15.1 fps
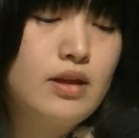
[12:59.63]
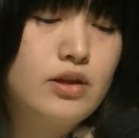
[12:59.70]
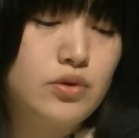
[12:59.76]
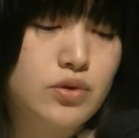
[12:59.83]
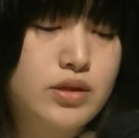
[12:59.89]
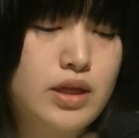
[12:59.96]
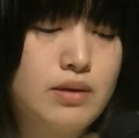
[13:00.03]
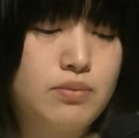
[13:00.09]

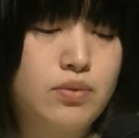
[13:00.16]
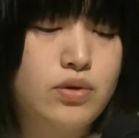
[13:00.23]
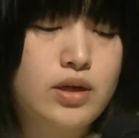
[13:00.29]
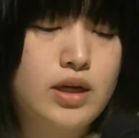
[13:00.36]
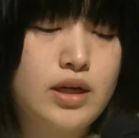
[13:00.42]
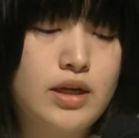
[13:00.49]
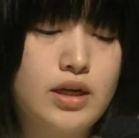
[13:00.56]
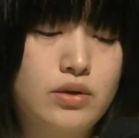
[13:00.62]
そして
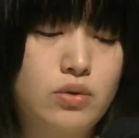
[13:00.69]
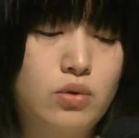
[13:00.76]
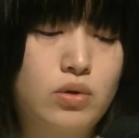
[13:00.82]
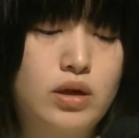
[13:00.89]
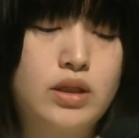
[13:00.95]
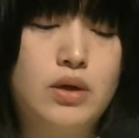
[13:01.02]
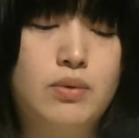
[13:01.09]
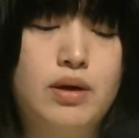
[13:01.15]
ブルガリアのお
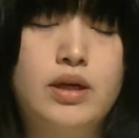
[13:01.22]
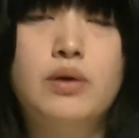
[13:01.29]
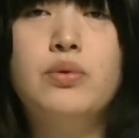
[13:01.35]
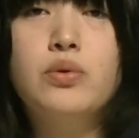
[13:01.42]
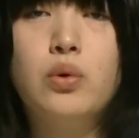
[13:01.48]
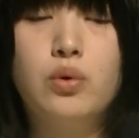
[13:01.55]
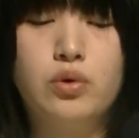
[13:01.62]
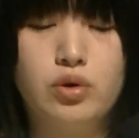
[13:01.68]
金は
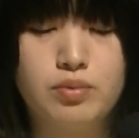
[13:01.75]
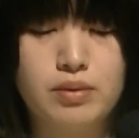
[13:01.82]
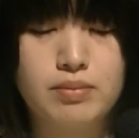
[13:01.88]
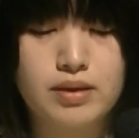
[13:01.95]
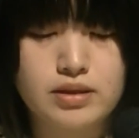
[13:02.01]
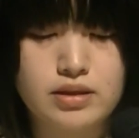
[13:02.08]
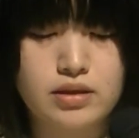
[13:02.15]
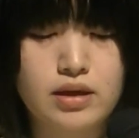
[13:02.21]
レフと呼び
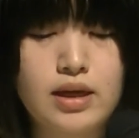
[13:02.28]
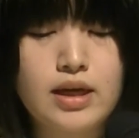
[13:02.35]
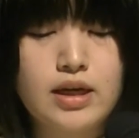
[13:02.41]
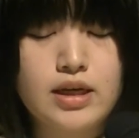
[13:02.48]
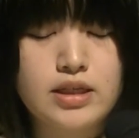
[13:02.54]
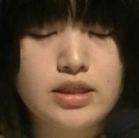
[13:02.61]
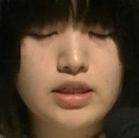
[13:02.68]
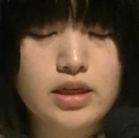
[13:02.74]
ます。
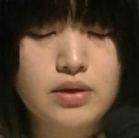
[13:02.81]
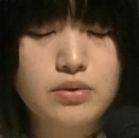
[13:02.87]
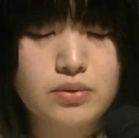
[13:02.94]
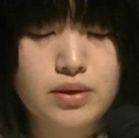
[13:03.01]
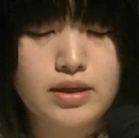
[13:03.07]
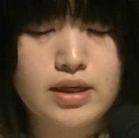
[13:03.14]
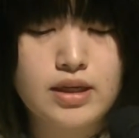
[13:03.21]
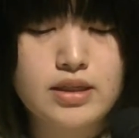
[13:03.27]
1レフ
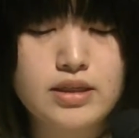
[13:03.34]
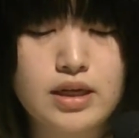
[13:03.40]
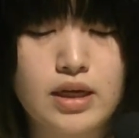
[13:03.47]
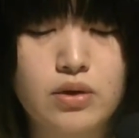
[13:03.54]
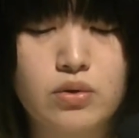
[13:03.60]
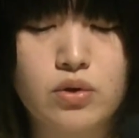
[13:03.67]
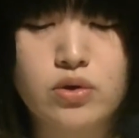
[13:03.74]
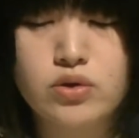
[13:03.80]
は現
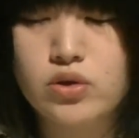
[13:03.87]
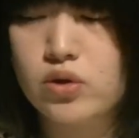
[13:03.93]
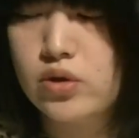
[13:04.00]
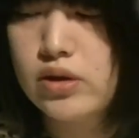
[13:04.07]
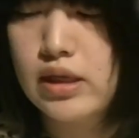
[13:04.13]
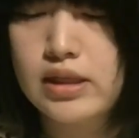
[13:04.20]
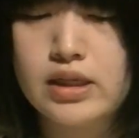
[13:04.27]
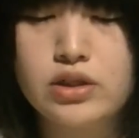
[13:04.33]
在およそ
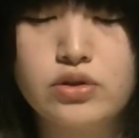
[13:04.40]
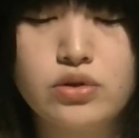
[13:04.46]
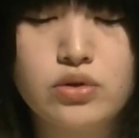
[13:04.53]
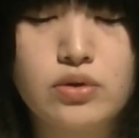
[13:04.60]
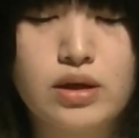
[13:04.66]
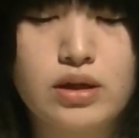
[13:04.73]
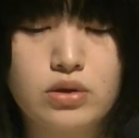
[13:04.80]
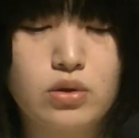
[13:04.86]

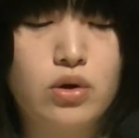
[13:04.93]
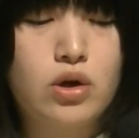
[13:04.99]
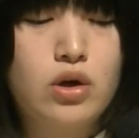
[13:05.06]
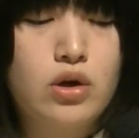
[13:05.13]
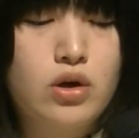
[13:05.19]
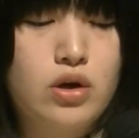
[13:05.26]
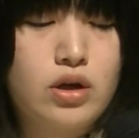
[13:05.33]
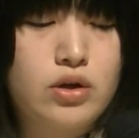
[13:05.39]
70と
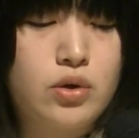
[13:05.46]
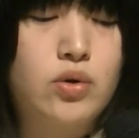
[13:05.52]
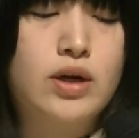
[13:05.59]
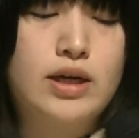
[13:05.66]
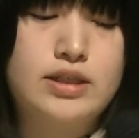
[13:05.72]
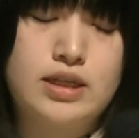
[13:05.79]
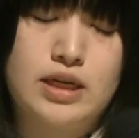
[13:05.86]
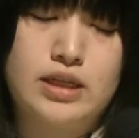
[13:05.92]
両
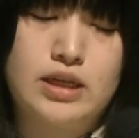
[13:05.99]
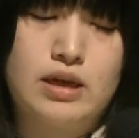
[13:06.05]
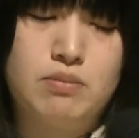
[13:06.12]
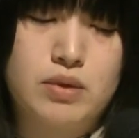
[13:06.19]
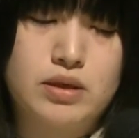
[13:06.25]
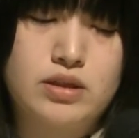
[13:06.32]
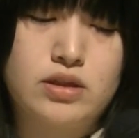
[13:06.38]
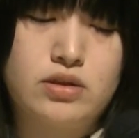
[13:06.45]
替されてい
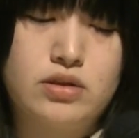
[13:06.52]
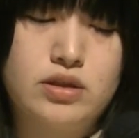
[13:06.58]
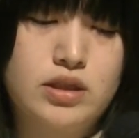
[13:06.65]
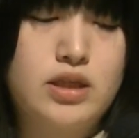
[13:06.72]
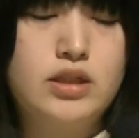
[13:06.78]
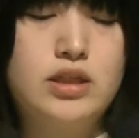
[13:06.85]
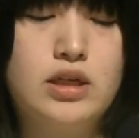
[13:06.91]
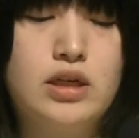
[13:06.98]
ます。し
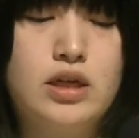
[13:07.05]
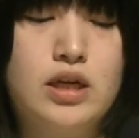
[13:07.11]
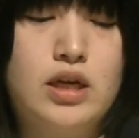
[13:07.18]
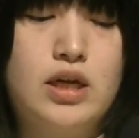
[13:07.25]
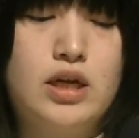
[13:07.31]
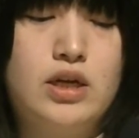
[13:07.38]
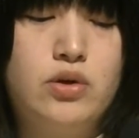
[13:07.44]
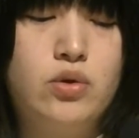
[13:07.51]
かし
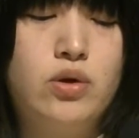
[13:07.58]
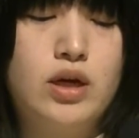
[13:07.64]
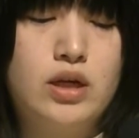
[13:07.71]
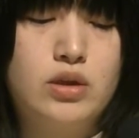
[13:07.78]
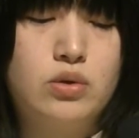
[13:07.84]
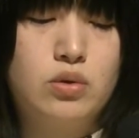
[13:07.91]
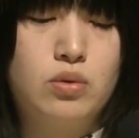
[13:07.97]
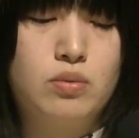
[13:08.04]
両
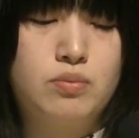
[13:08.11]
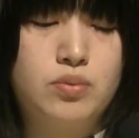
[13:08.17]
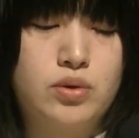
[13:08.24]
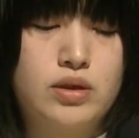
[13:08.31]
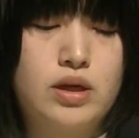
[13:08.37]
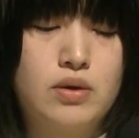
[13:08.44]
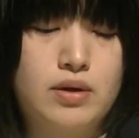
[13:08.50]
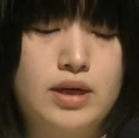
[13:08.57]
替と
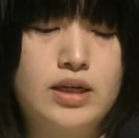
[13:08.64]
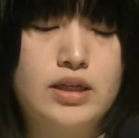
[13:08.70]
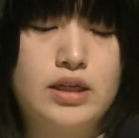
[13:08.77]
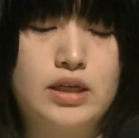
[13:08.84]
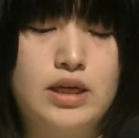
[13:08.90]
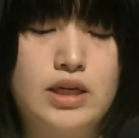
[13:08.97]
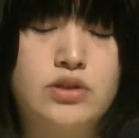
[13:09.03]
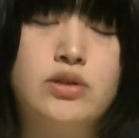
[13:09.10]
物価はかな
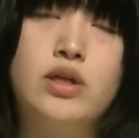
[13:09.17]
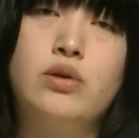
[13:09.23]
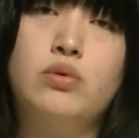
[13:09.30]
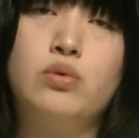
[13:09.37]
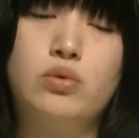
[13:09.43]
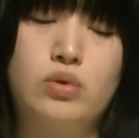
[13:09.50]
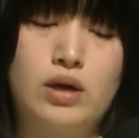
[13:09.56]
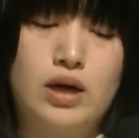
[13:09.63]
り外れる
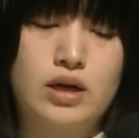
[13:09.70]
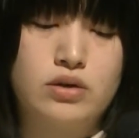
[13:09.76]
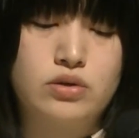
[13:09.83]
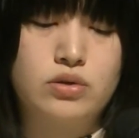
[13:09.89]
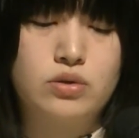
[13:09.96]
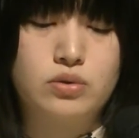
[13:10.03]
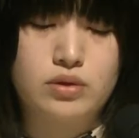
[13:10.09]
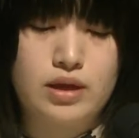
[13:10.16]
ことがある
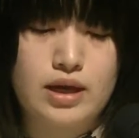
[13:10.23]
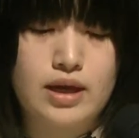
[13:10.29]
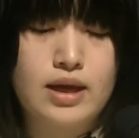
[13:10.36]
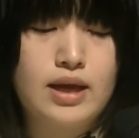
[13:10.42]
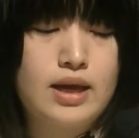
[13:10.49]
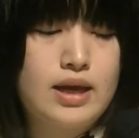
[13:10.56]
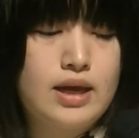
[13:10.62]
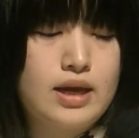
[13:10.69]
そうで、例
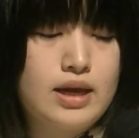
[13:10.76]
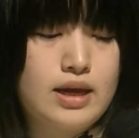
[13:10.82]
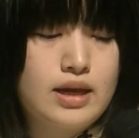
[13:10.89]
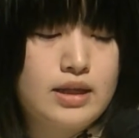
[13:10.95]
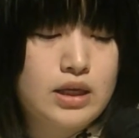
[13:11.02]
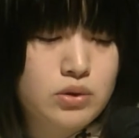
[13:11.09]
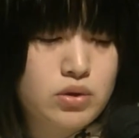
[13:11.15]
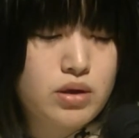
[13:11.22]

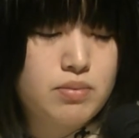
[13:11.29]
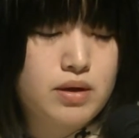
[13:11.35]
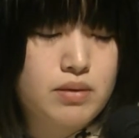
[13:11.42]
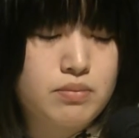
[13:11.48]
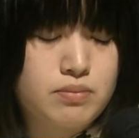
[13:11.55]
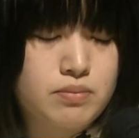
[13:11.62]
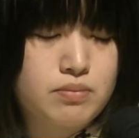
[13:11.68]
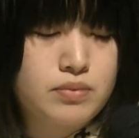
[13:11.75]
え
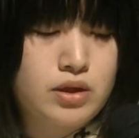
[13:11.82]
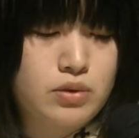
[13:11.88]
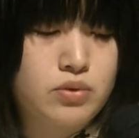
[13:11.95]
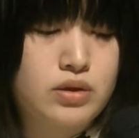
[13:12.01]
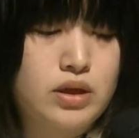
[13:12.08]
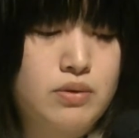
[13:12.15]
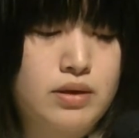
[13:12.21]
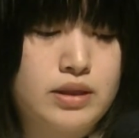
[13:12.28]
ば日
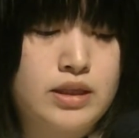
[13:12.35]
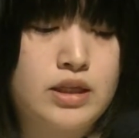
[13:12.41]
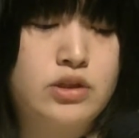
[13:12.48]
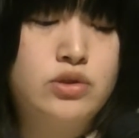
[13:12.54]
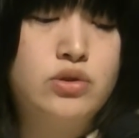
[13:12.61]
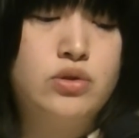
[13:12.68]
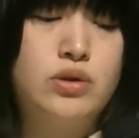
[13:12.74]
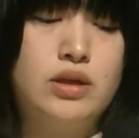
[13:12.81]
本では
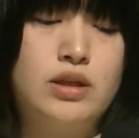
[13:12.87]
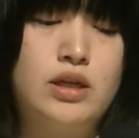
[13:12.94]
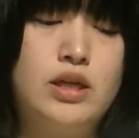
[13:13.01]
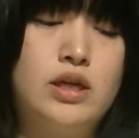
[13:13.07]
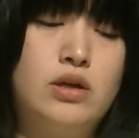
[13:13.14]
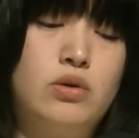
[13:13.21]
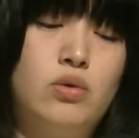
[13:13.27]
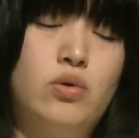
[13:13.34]
70円で
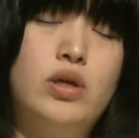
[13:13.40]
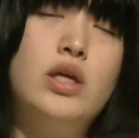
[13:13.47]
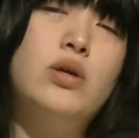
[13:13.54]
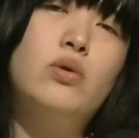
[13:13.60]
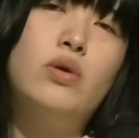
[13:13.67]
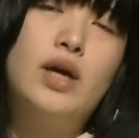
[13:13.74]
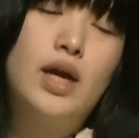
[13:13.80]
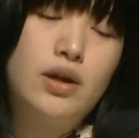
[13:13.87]
リンゴを1
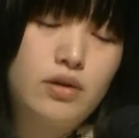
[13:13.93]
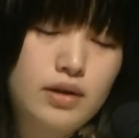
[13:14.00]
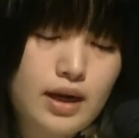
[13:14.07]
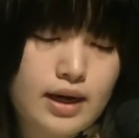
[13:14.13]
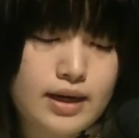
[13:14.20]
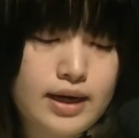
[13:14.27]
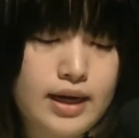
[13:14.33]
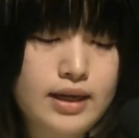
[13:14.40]
個買える
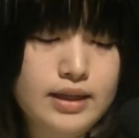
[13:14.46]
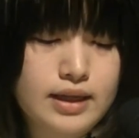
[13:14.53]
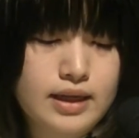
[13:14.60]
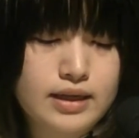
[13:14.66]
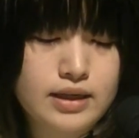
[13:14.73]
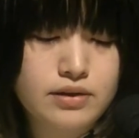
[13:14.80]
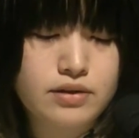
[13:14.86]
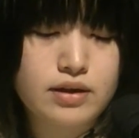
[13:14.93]
か買えな
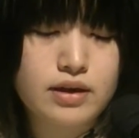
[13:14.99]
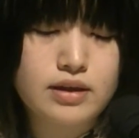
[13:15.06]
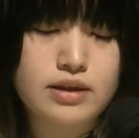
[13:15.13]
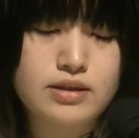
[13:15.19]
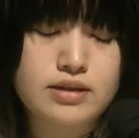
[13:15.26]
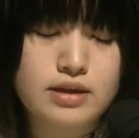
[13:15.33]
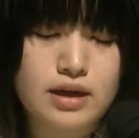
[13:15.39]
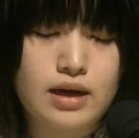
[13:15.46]
いかぐらい
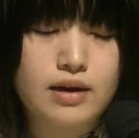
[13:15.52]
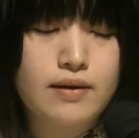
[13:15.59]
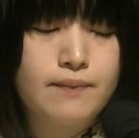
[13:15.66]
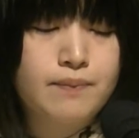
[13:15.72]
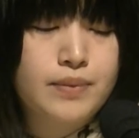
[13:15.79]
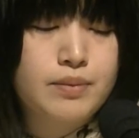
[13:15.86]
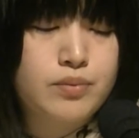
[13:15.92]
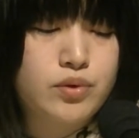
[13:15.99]
ですが、
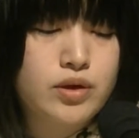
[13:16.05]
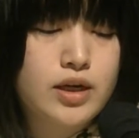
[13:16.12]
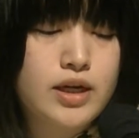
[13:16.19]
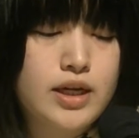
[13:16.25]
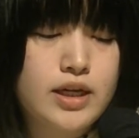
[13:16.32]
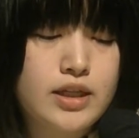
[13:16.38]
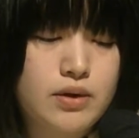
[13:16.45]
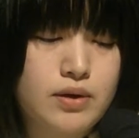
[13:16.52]

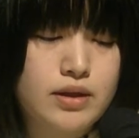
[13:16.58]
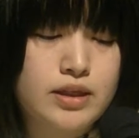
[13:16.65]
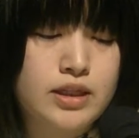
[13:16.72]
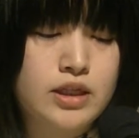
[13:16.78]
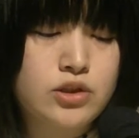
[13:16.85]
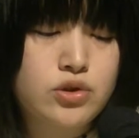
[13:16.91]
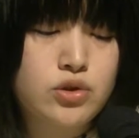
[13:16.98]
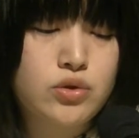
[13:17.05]
ブルガリアでは
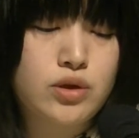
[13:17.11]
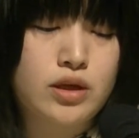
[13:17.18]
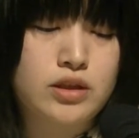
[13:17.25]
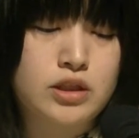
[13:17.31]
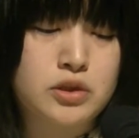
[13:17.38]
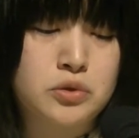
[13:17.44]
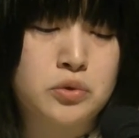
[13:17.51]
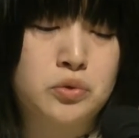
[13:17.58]
70円
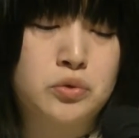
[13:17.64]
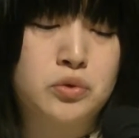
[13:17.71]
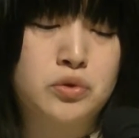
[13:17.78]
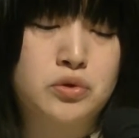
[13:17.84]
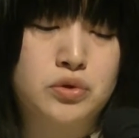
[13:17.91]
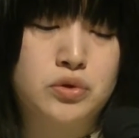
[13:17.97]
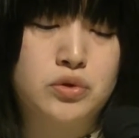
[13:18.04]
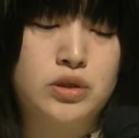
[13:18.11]
に相
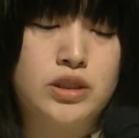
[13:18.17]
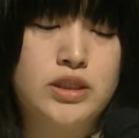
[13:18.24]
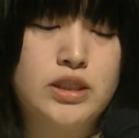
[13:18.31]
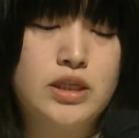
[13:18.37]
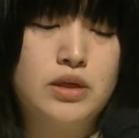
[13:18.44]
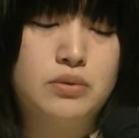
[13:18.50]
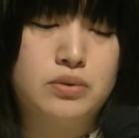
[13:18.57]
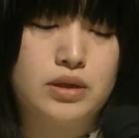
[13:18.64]
当する
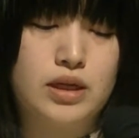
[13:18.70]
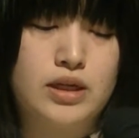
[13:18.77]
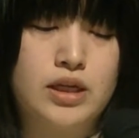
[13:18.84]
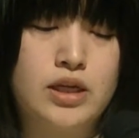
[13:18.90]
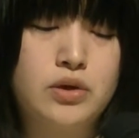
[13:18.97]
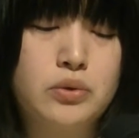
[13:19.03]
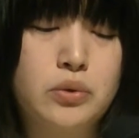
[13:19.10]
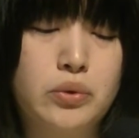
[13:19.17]
1レフで
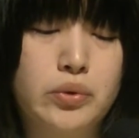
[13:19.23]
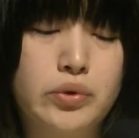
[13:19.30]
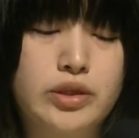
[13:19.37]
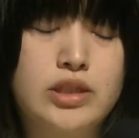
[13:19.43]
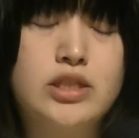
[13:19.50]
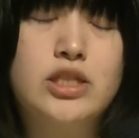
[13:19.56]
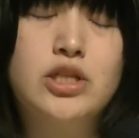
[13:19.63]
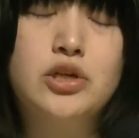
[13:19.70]
リンゴを
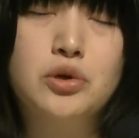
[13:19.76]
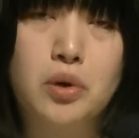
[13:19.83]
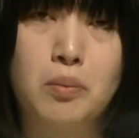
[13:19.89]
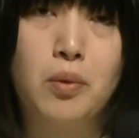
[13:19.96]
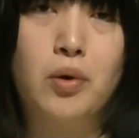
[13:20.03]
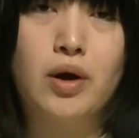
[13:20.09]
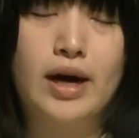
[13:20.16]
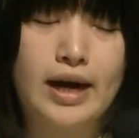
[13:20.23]
1キロ
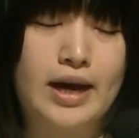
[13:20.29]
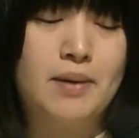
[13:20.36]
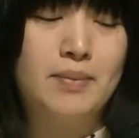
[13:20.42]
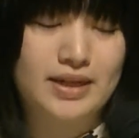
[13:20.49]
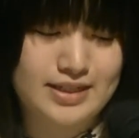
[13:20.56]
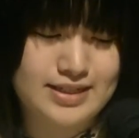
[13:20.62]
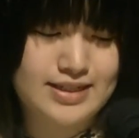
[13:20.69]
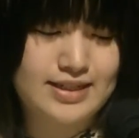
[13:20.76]
も買え
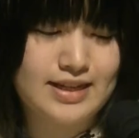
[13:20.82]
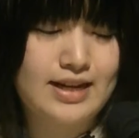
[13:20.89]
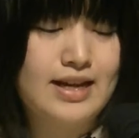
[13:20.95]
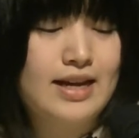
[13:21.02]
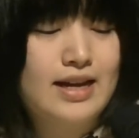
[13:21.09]
ます。